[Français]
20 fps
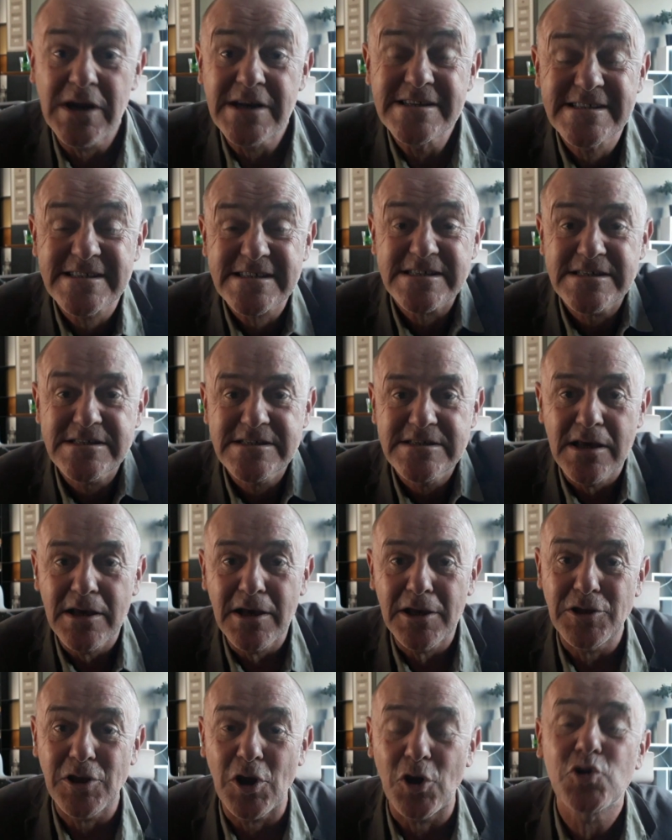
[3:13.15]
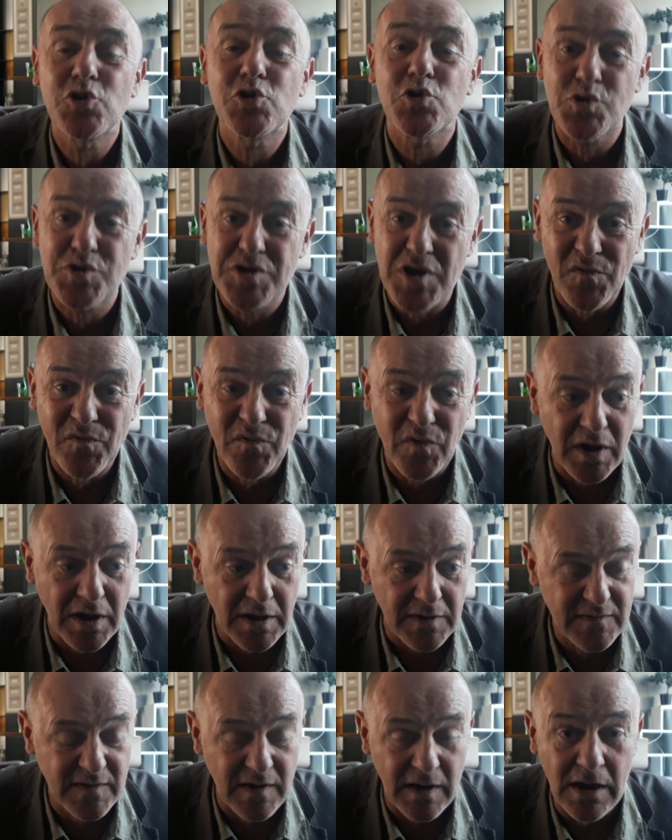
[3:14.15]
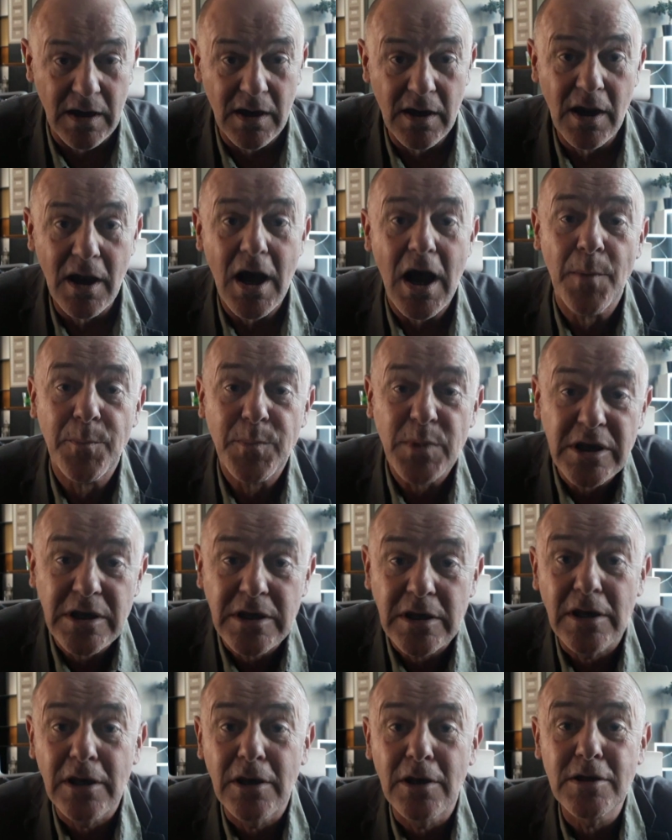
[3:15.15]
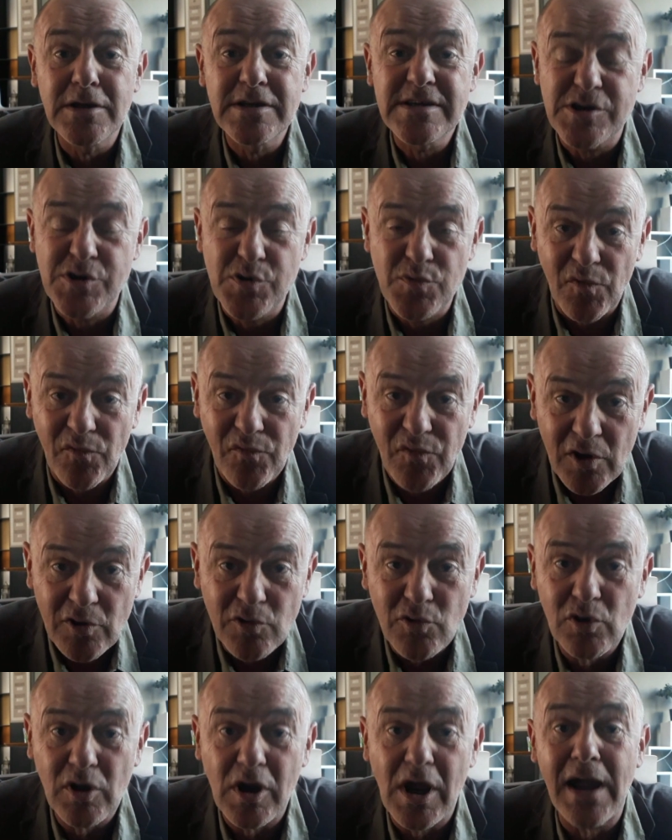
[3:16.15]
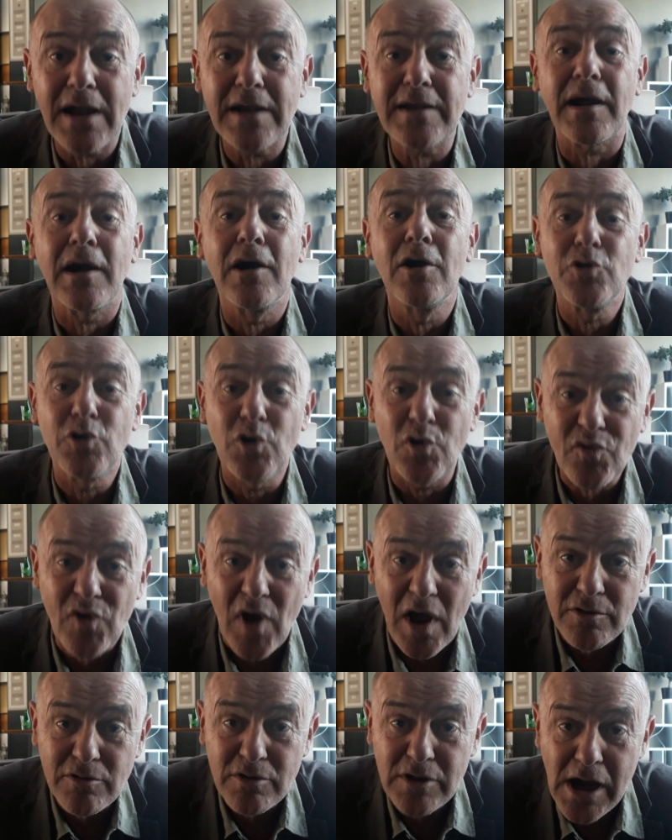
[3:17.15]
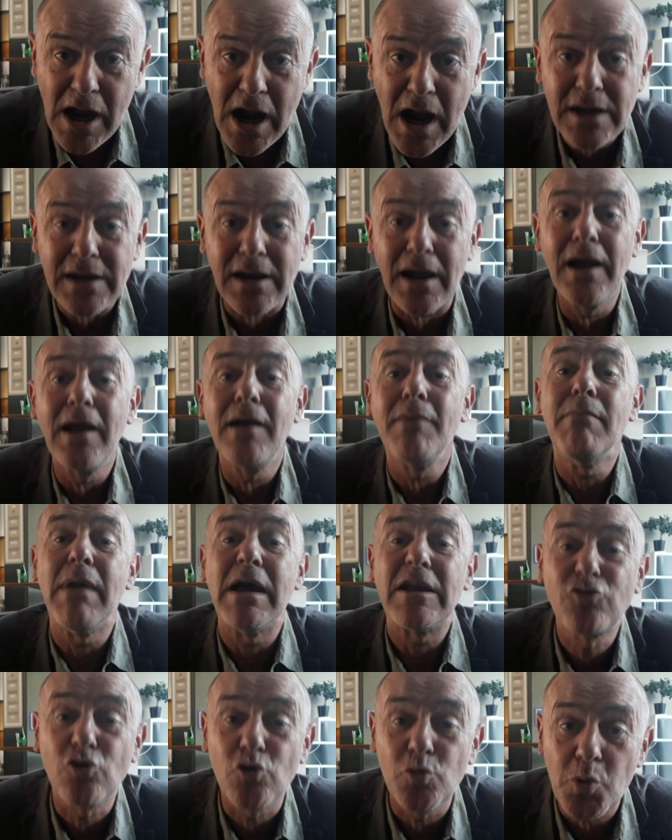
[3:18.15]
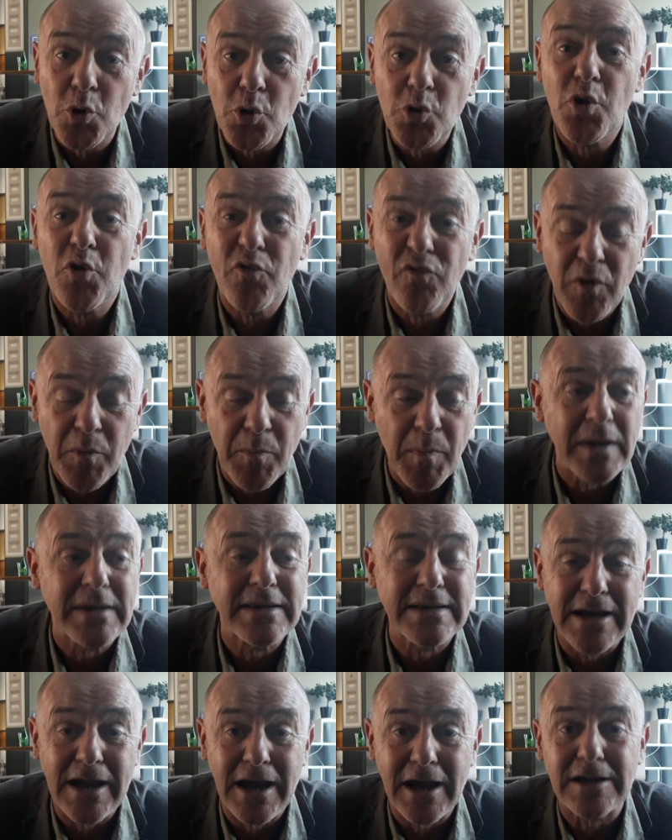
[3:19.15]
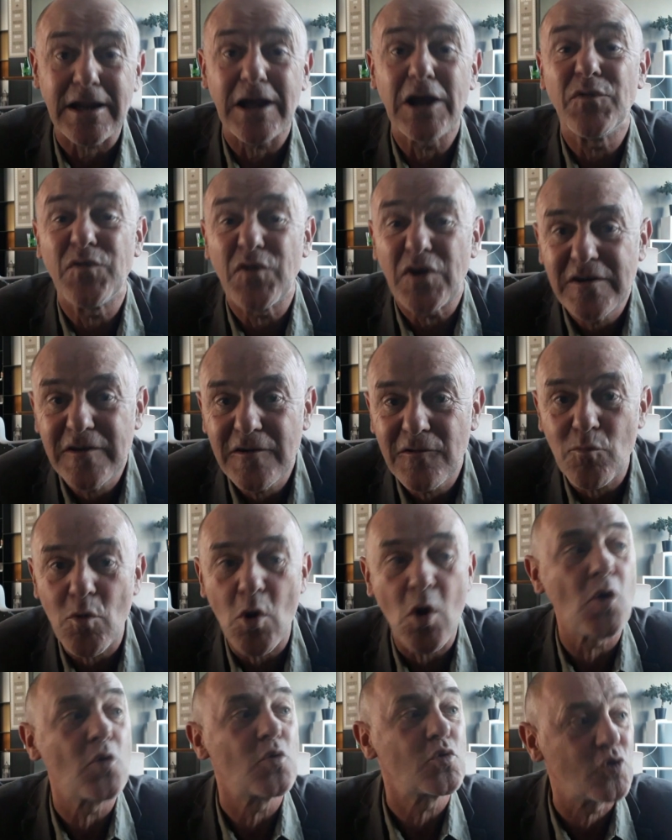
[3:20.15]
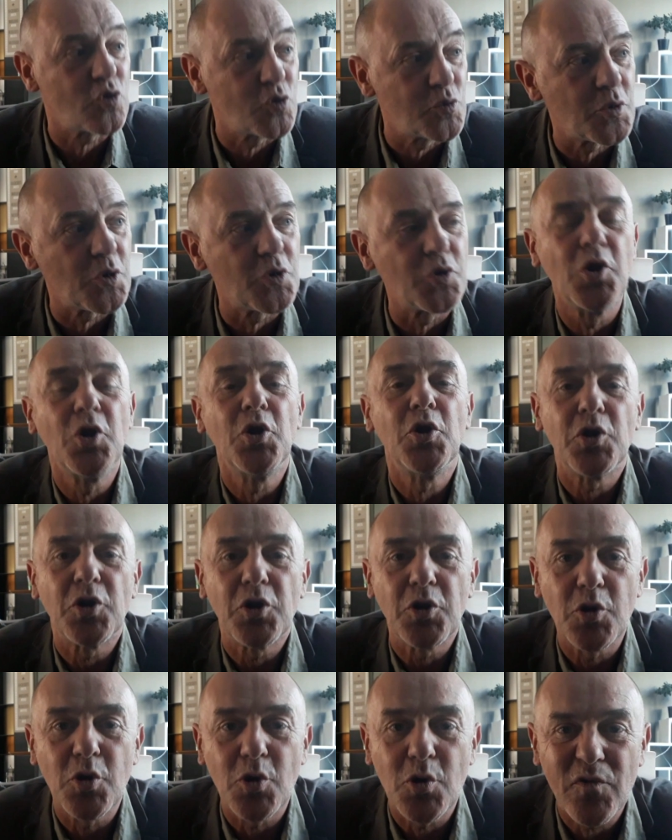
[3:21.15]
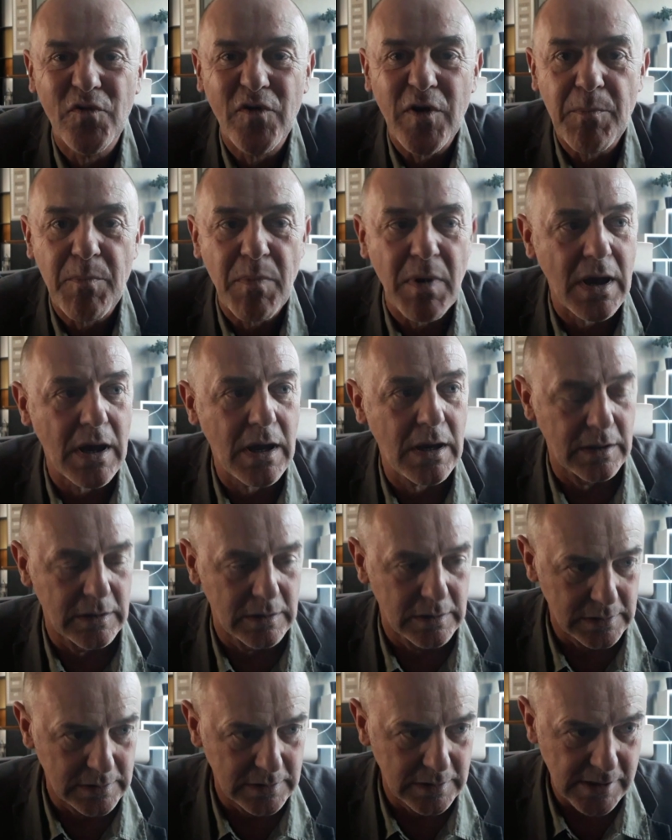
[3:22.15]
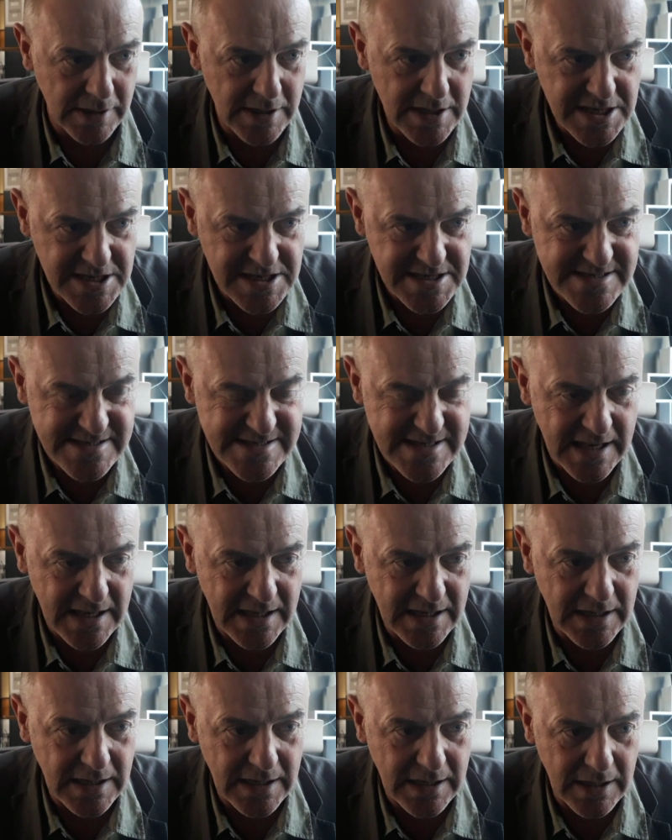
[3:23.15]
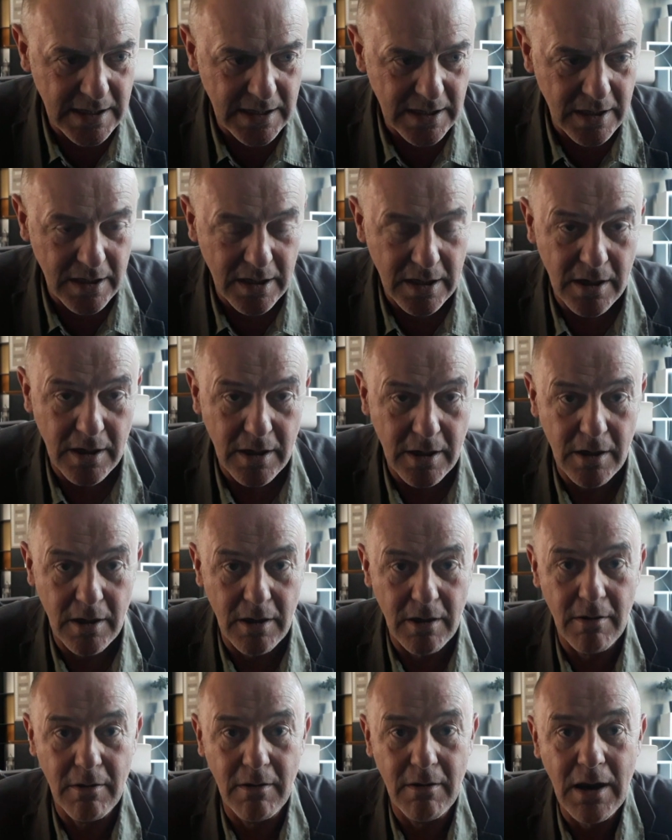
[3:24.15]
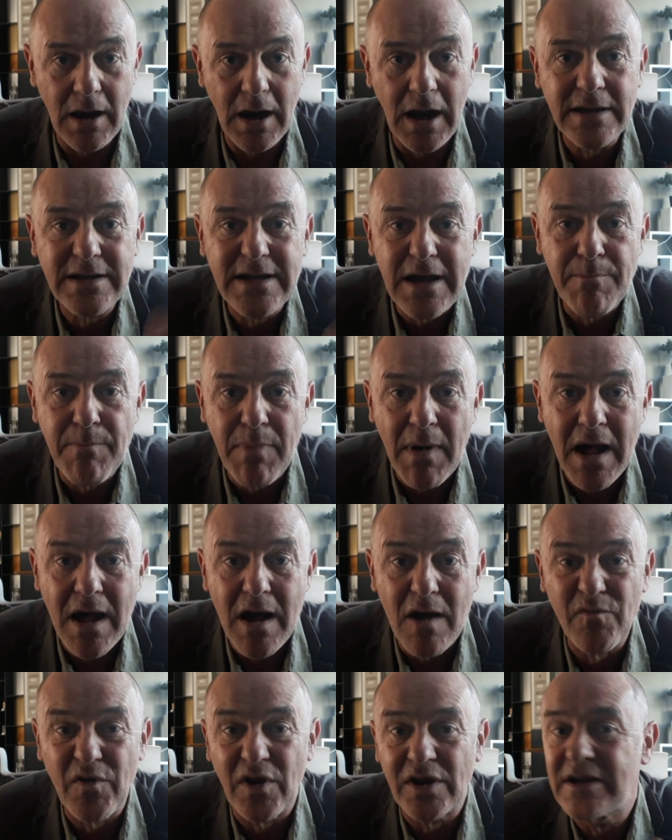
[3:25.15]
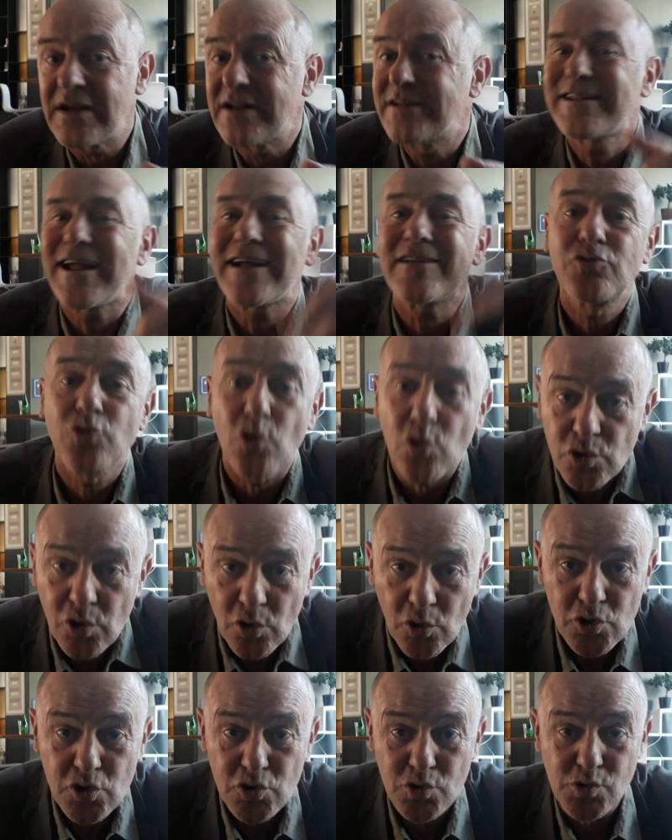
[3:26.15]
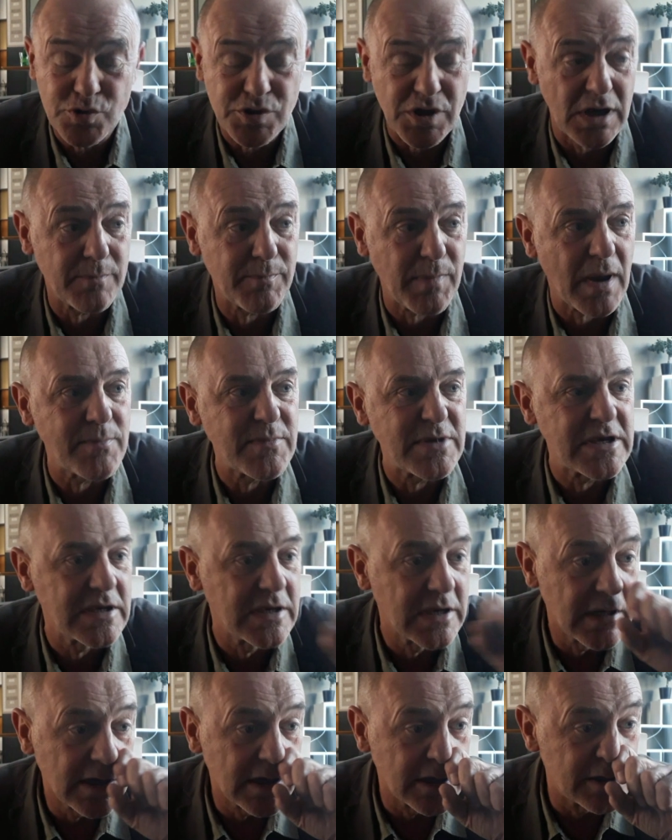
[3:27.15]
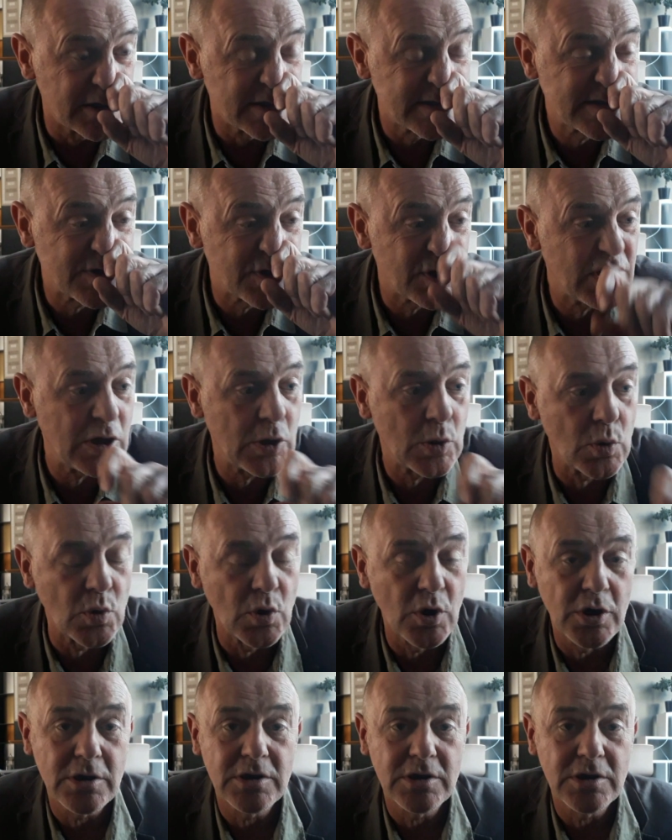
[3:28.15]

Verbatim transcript: Si, il y a une chose à faire, c'est, ami, si tu veux faire du théâtre, tu feras du théâtre, mais tout le monde ne fait pas de théâtre, effectivement, ou tout le monde ne le fait pas. Euh, c'est euh, un départ vers des tas d'autres choses. Hein, parmi ceux qui ont...